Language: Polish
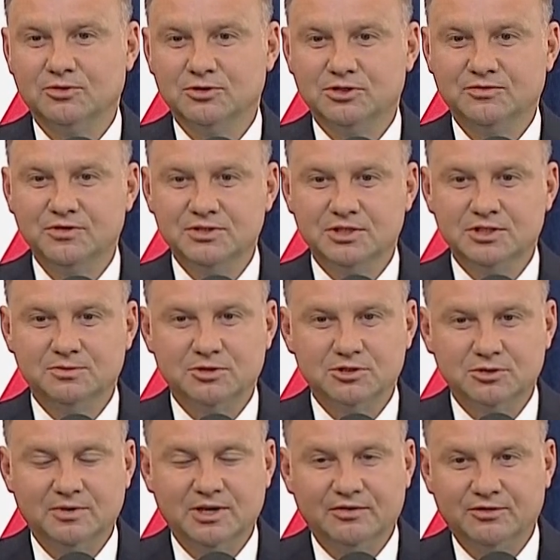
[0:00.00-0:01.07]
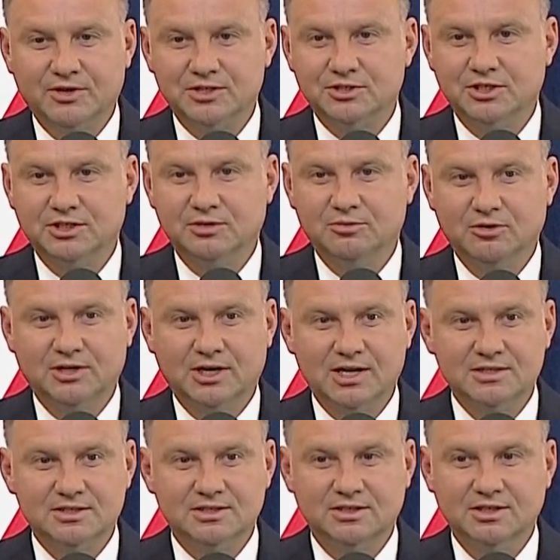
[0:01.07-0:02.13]
w oczywisty sposób, jak w każdej
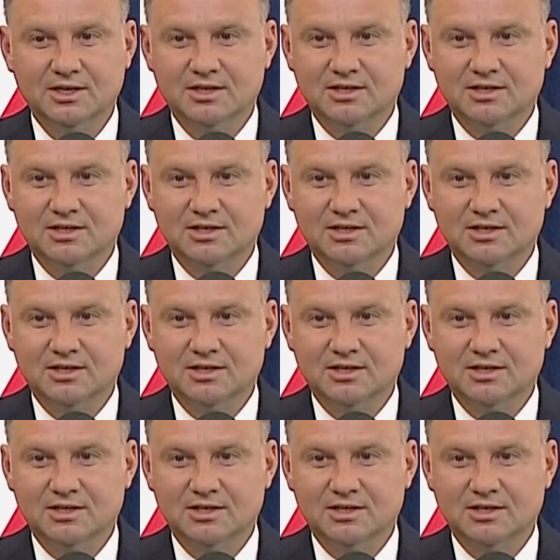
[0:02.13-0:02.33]
demokracji,